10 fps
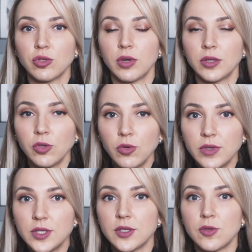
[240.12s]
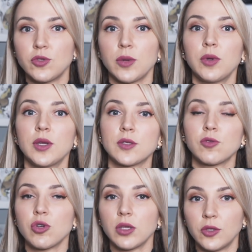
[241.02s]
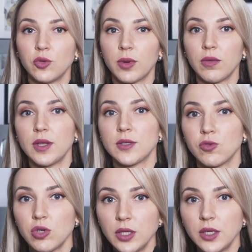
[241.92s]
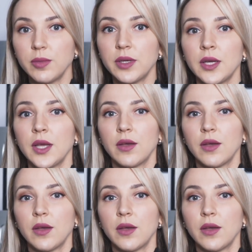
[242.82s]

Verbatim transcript: что готовить, если у тебя были служанки, управлять служанками,